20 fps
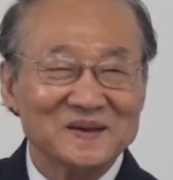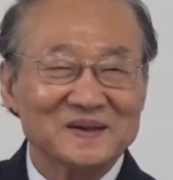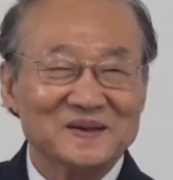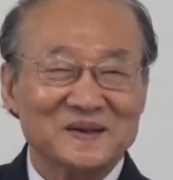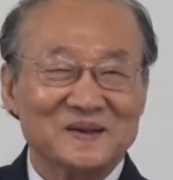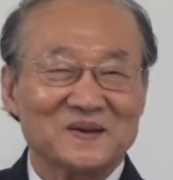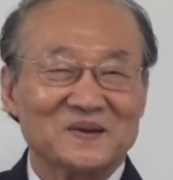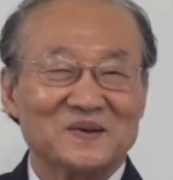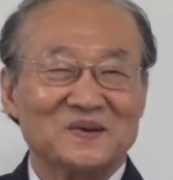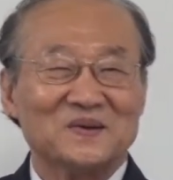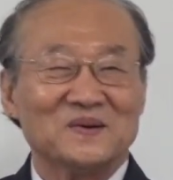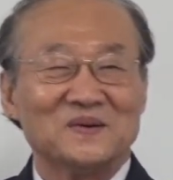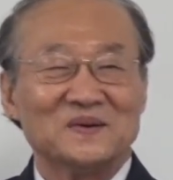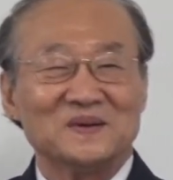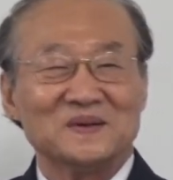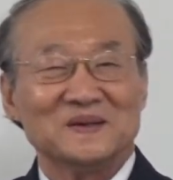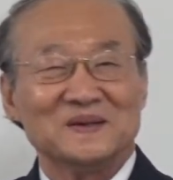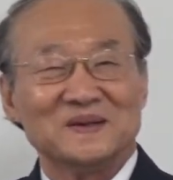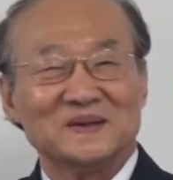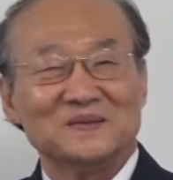그러고
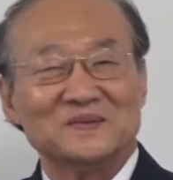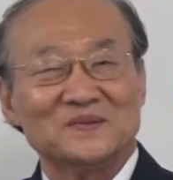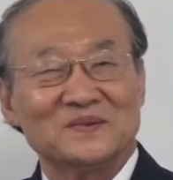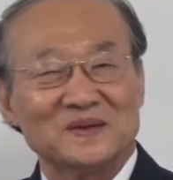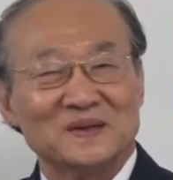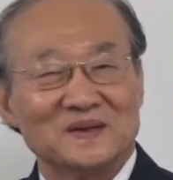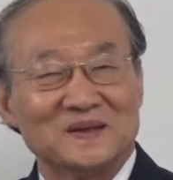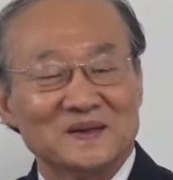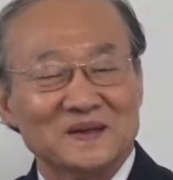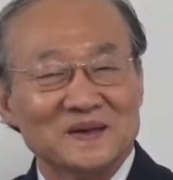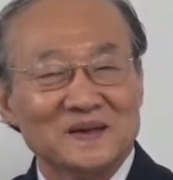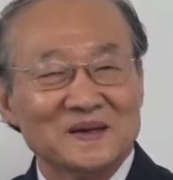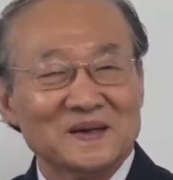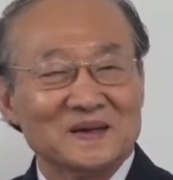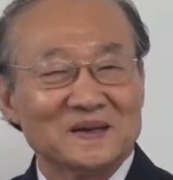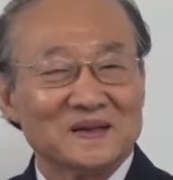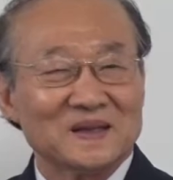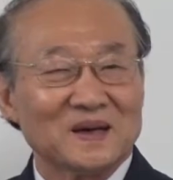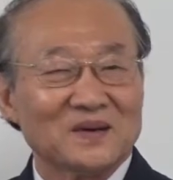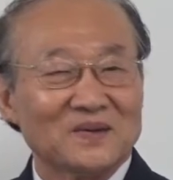이물이
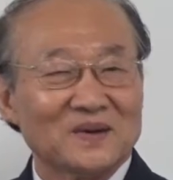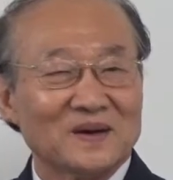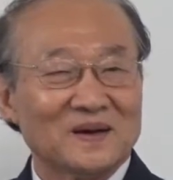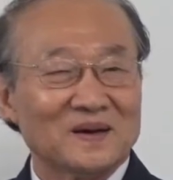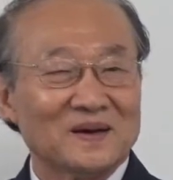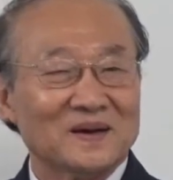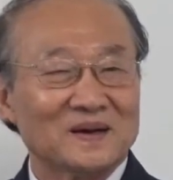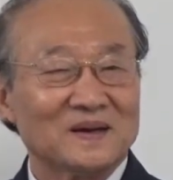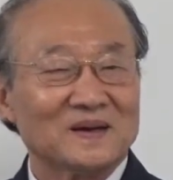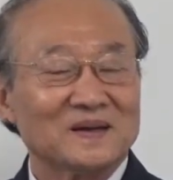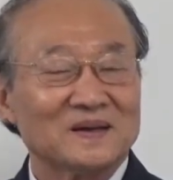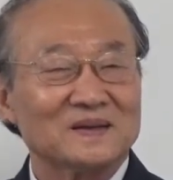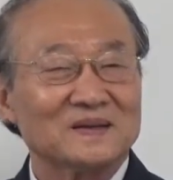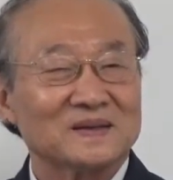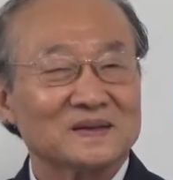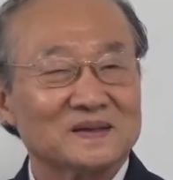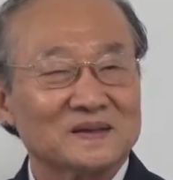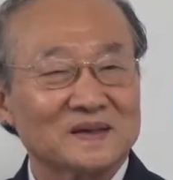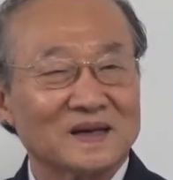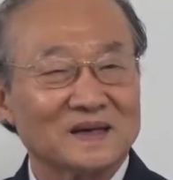나와
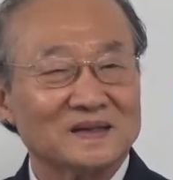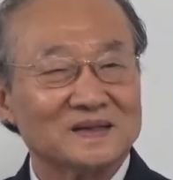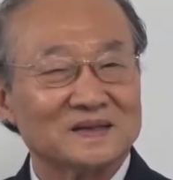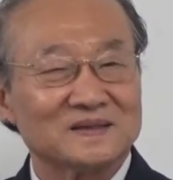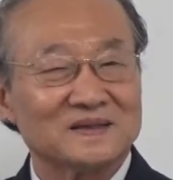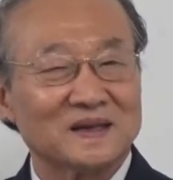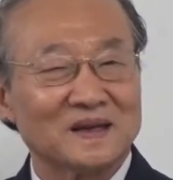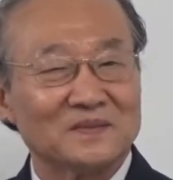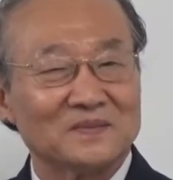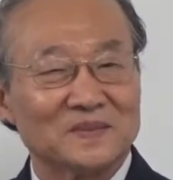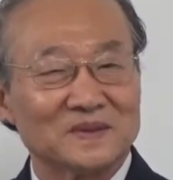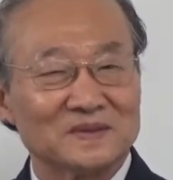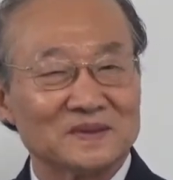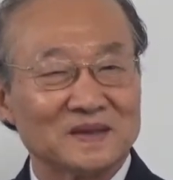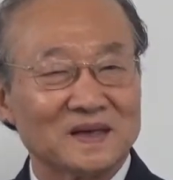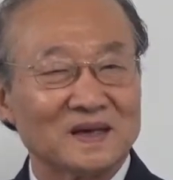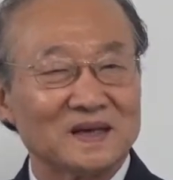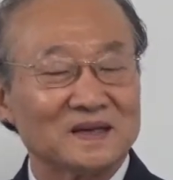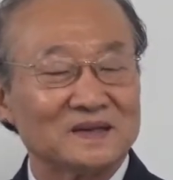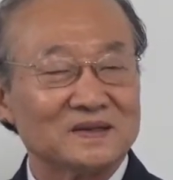같이 살면서
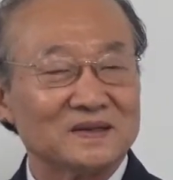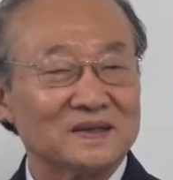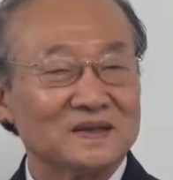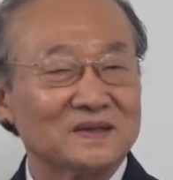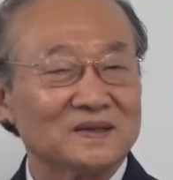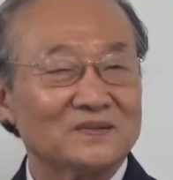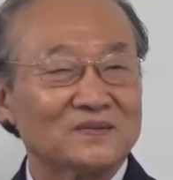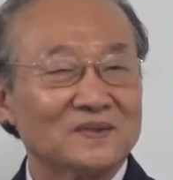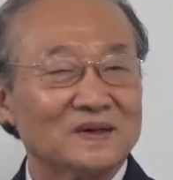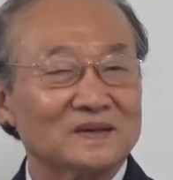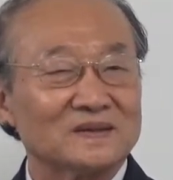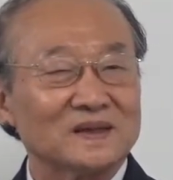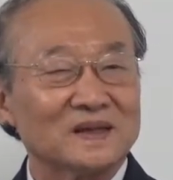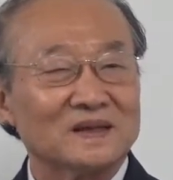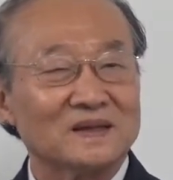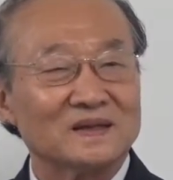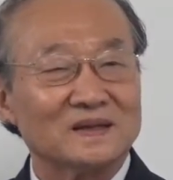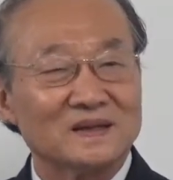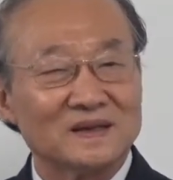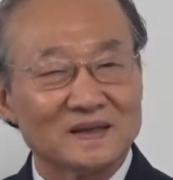하나님께
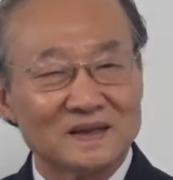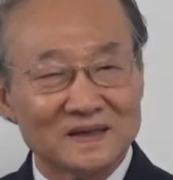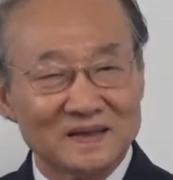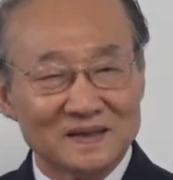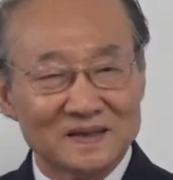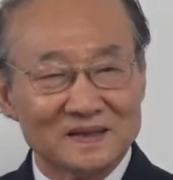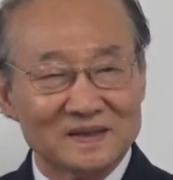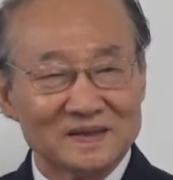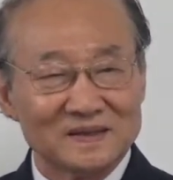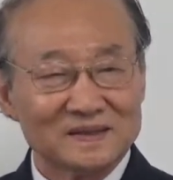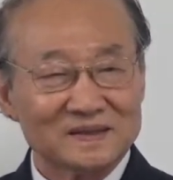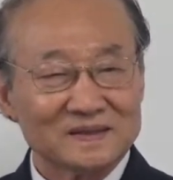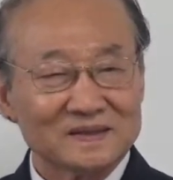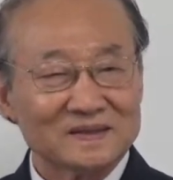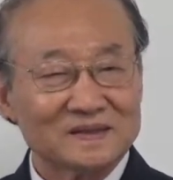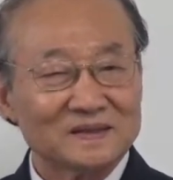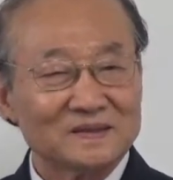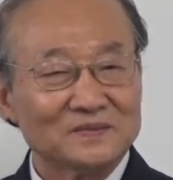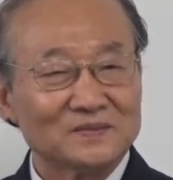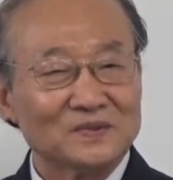영광되는
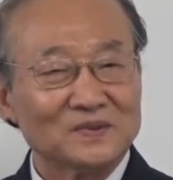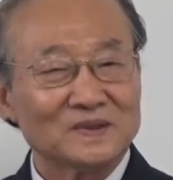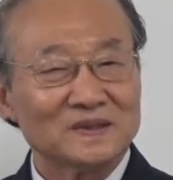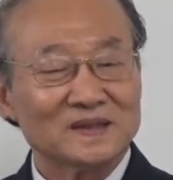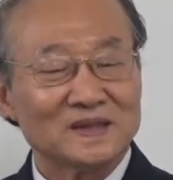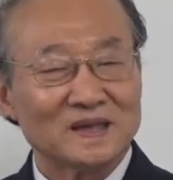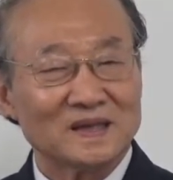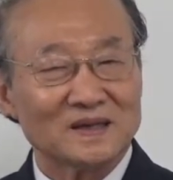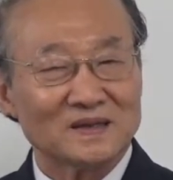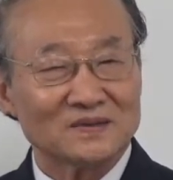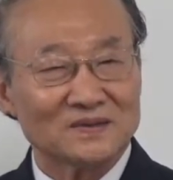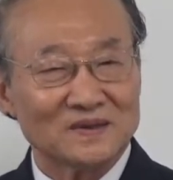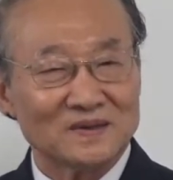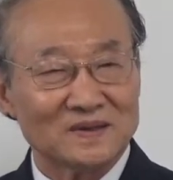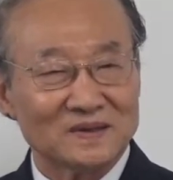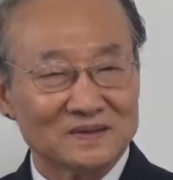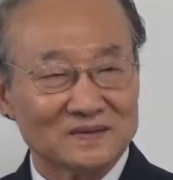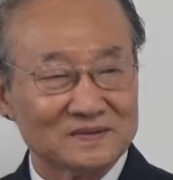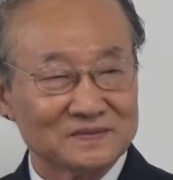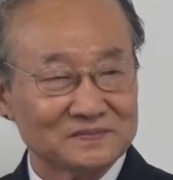그런 물이 되게
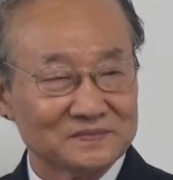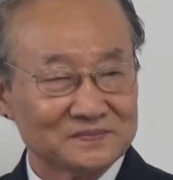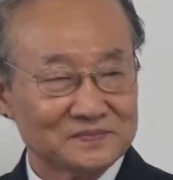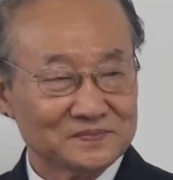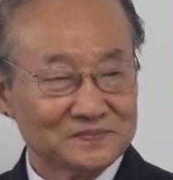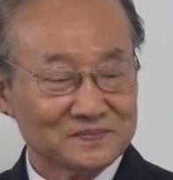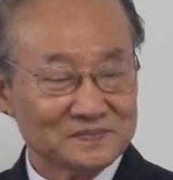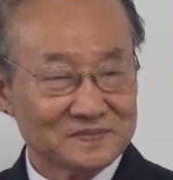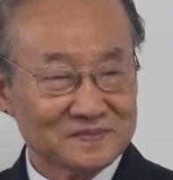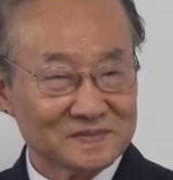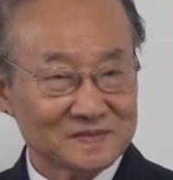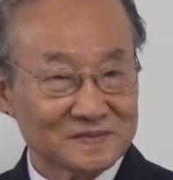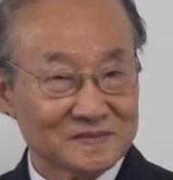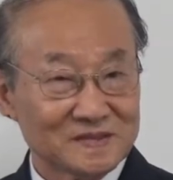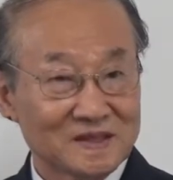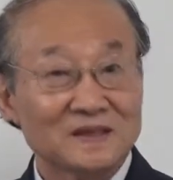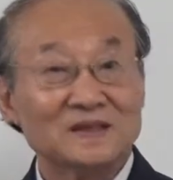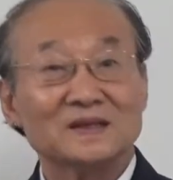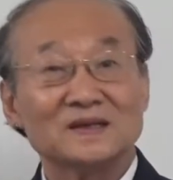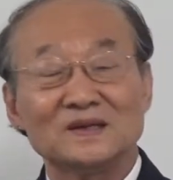해달라고
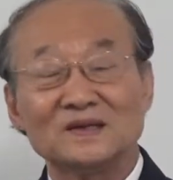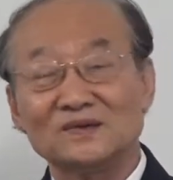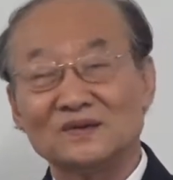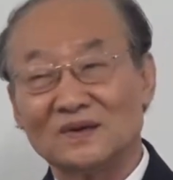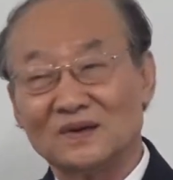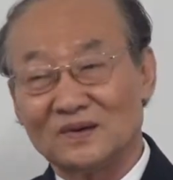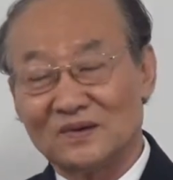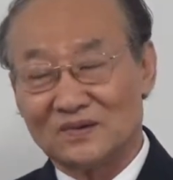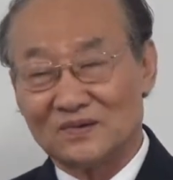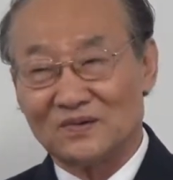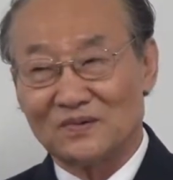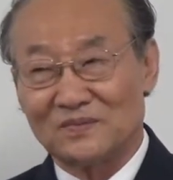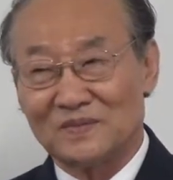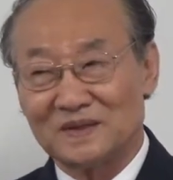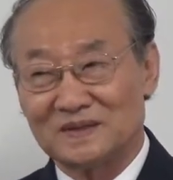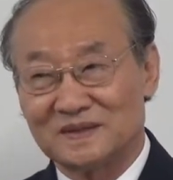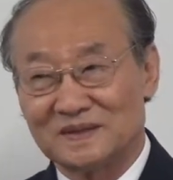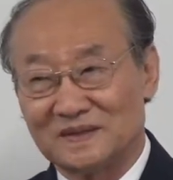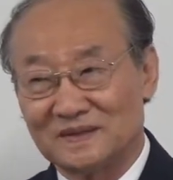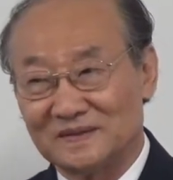그렇게 기도하고
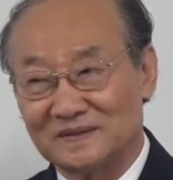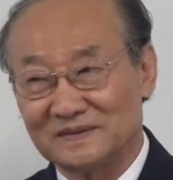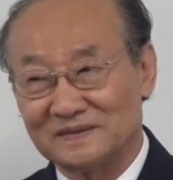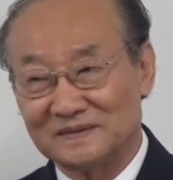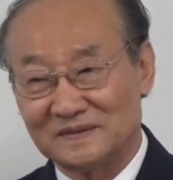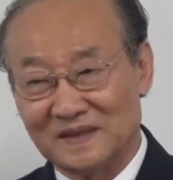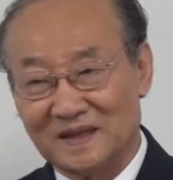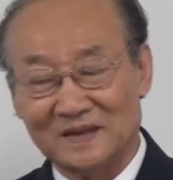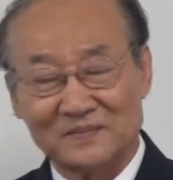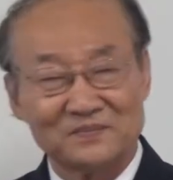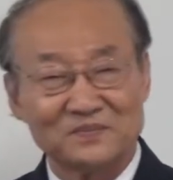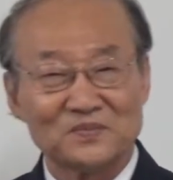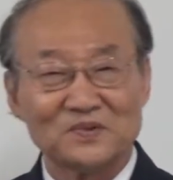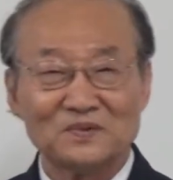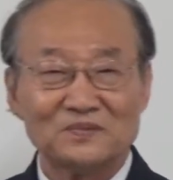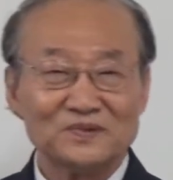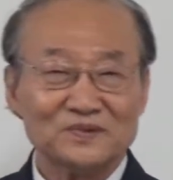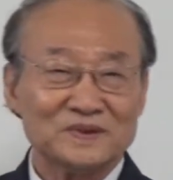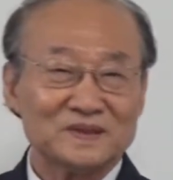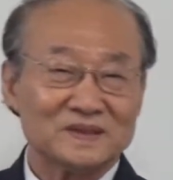공부하시요
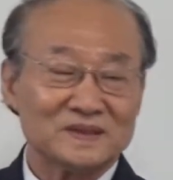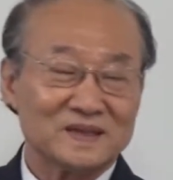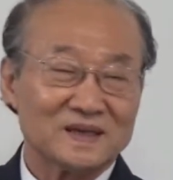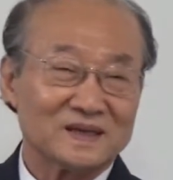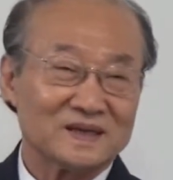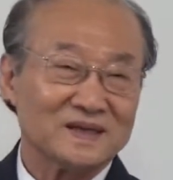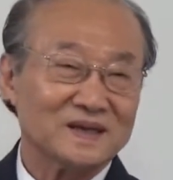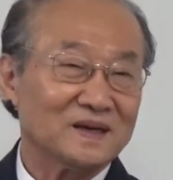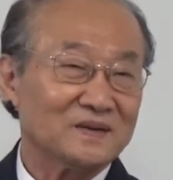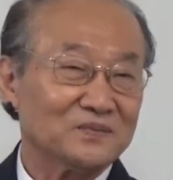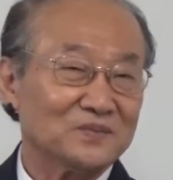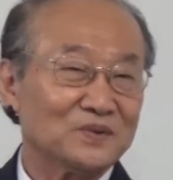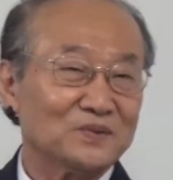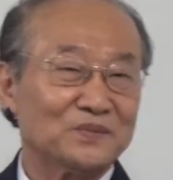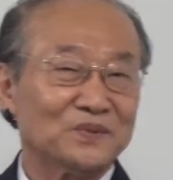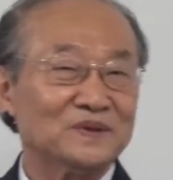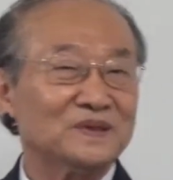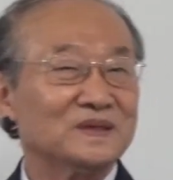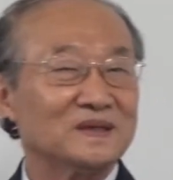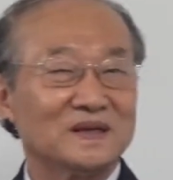나물 마실 때 그냥 뭐
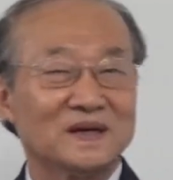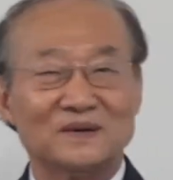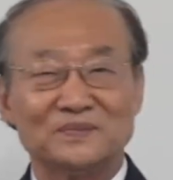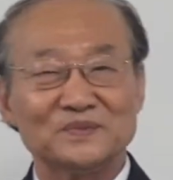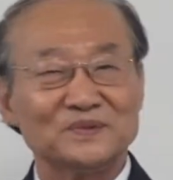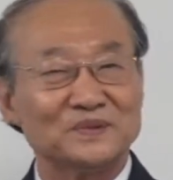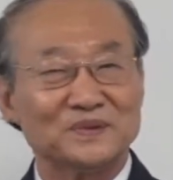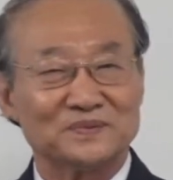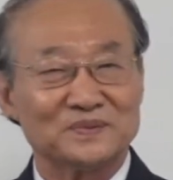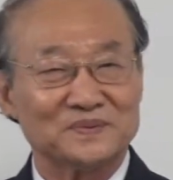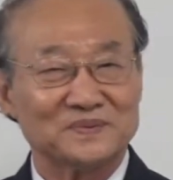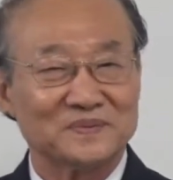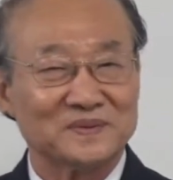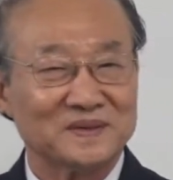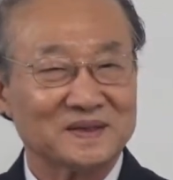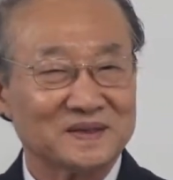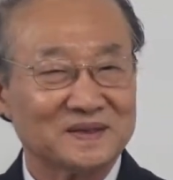뭔일 한 번도 없습니다